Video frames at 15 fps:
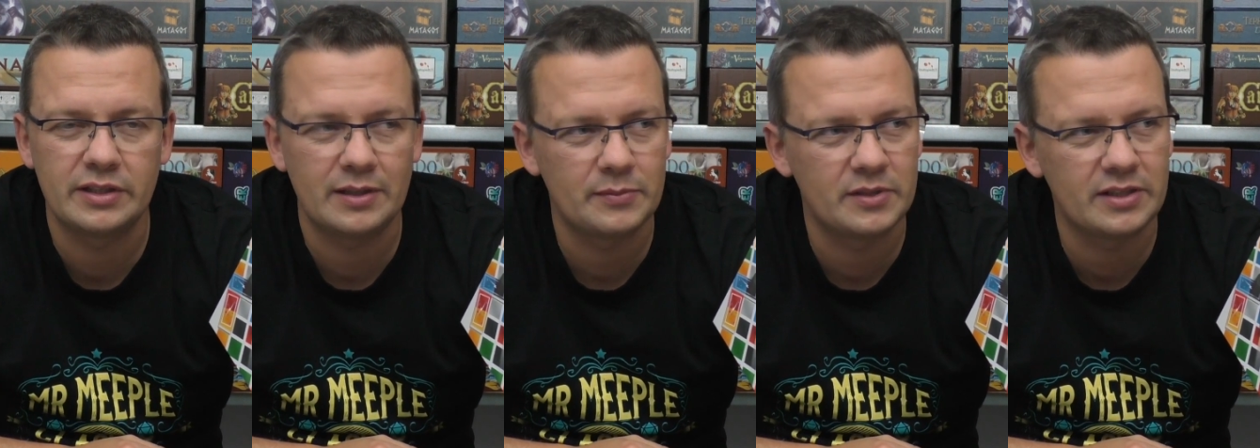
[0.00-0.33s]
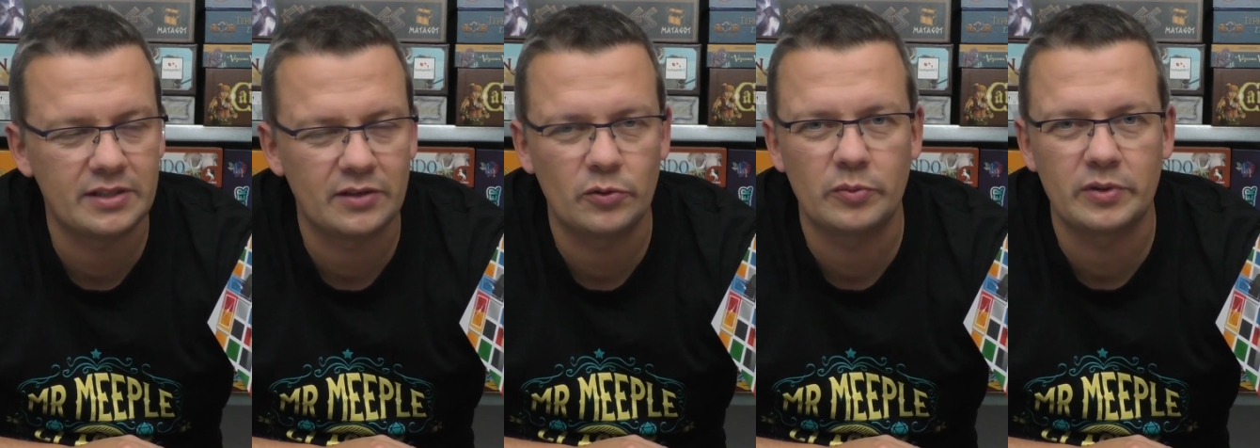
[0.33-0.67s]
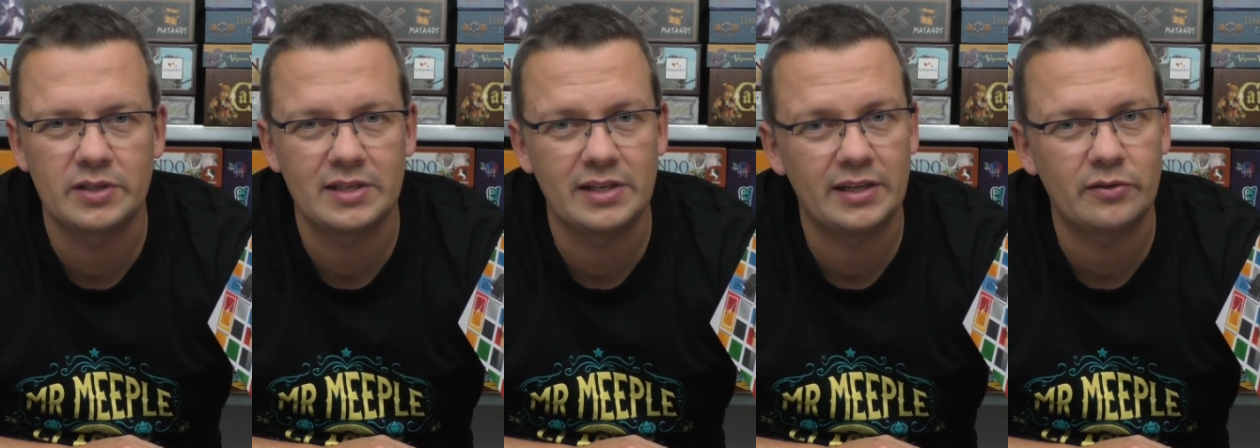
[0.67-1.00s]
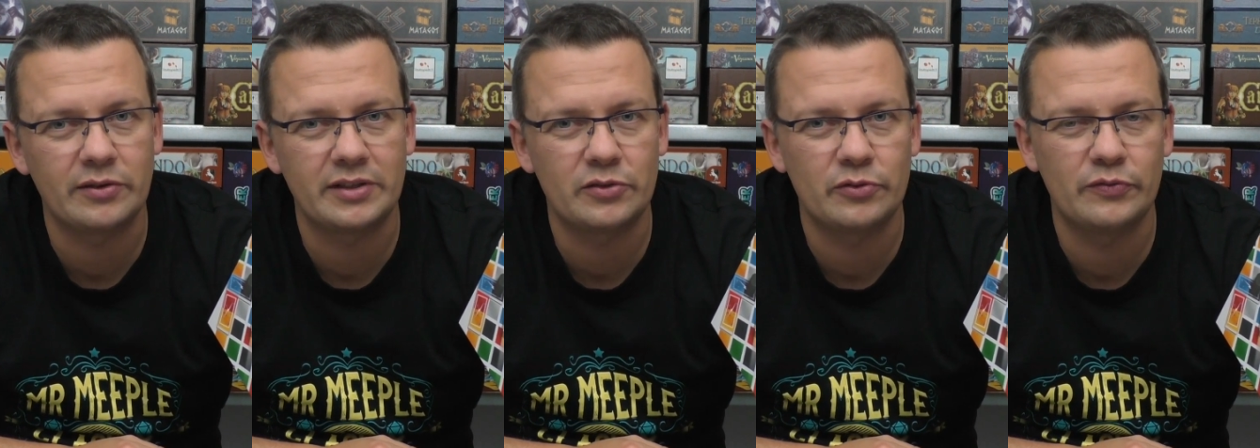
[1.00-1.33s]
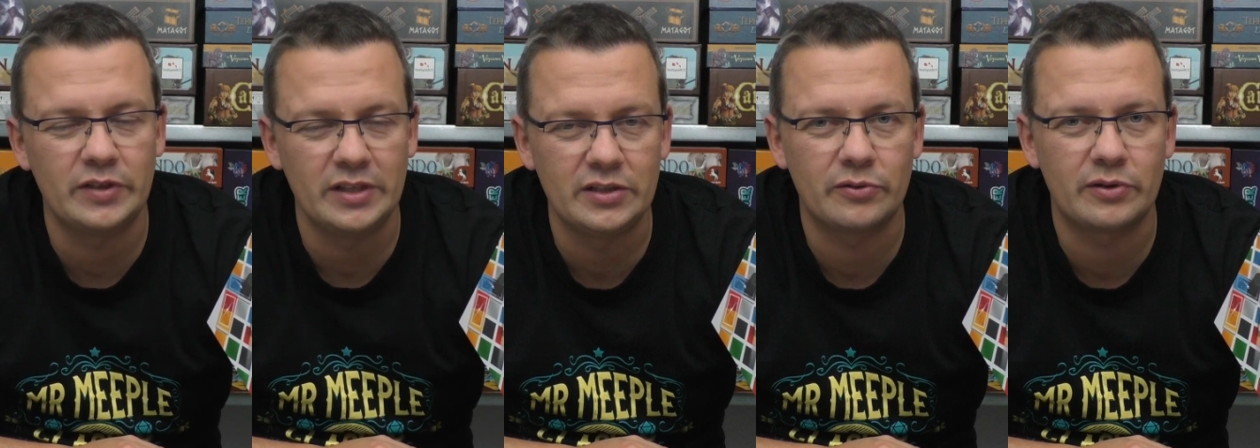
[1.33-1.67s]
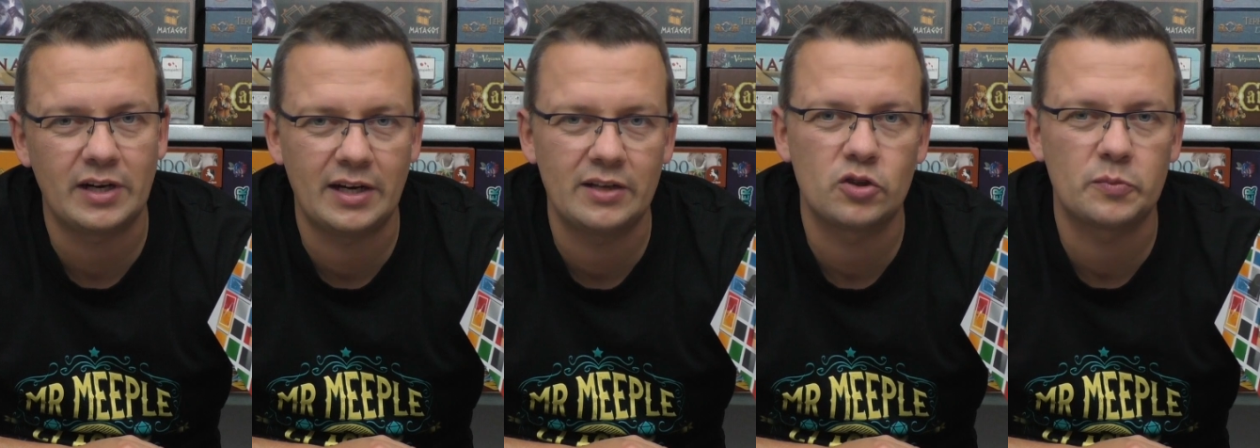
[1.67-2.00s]
Die haben sich ja über das ligretto
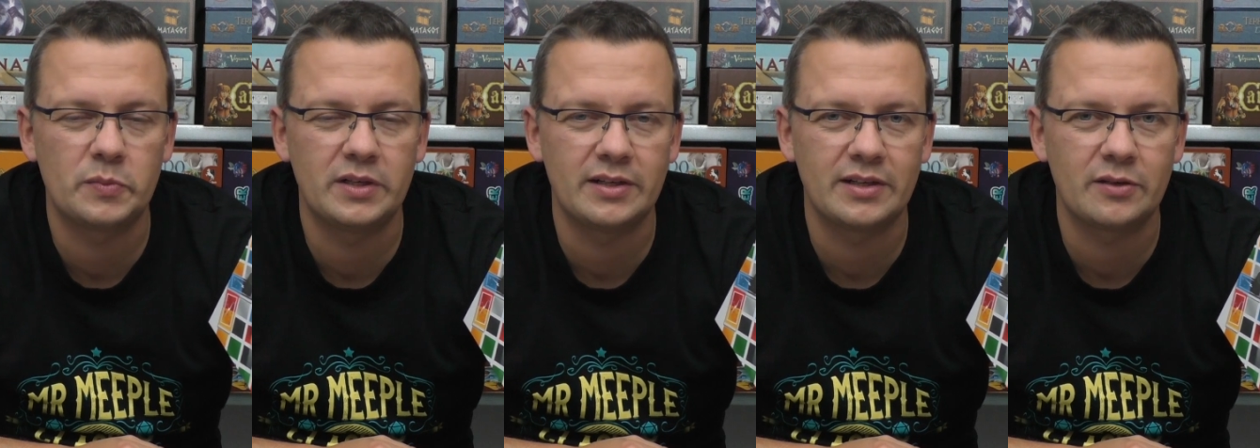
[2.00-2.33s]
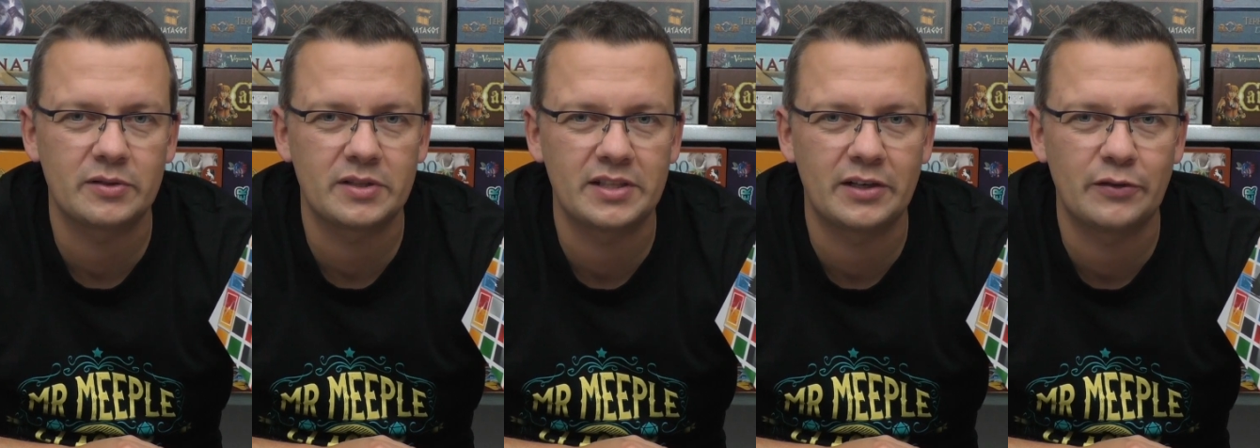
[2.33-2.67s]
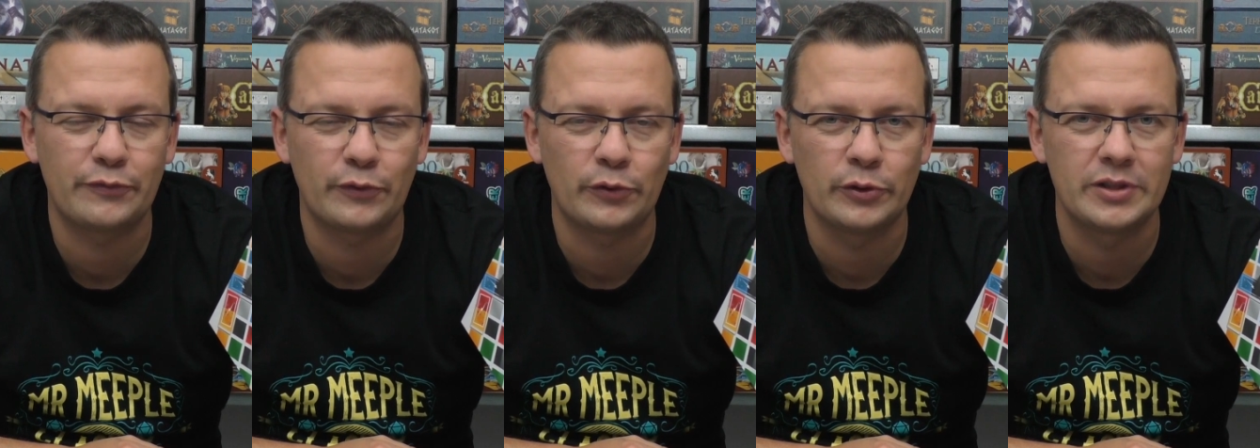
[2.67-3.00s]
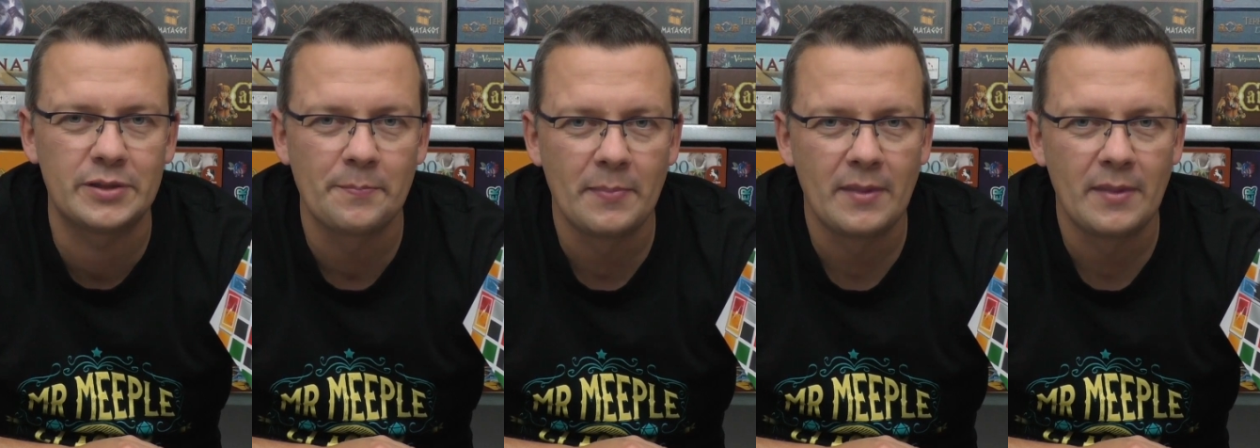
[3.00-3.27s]
kartenspiel dann auch sehr gefreut.